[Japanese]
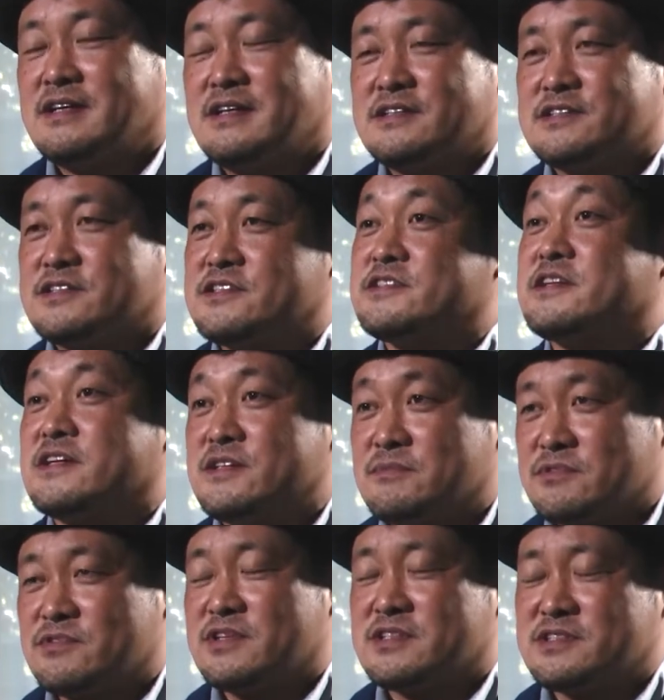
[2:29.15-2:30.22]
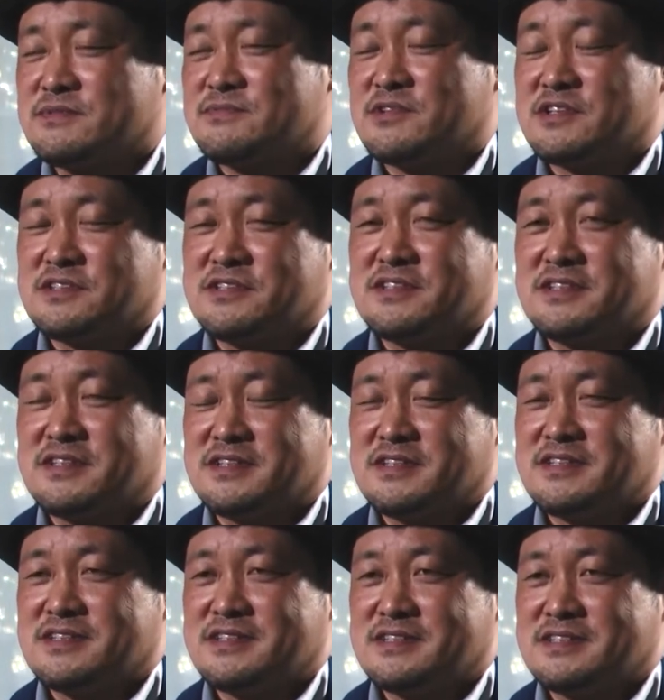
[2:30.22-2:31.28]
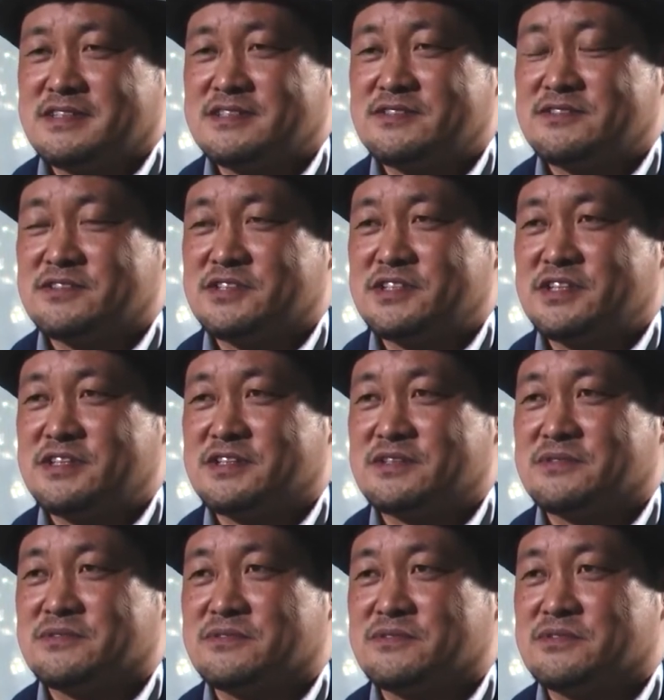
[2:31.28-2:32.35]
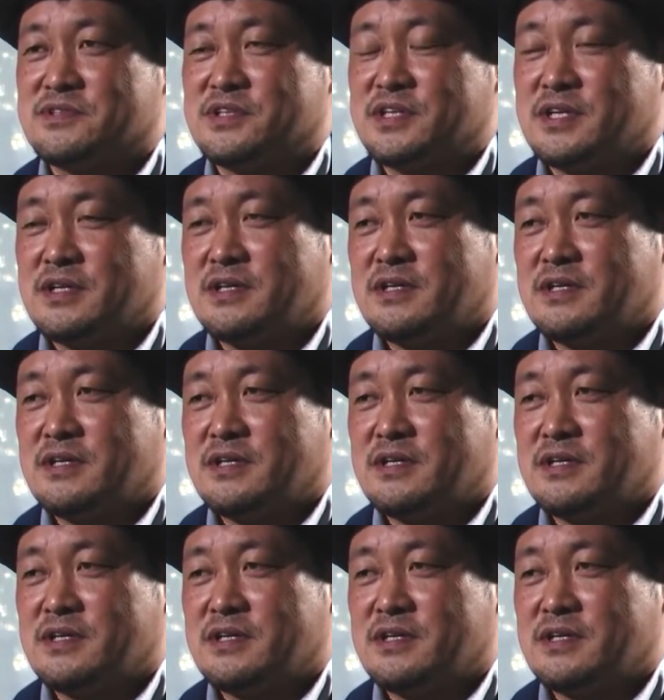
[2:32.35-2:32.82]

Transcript: 敷地内でも撮らせてもらって非常に綺麗なところで、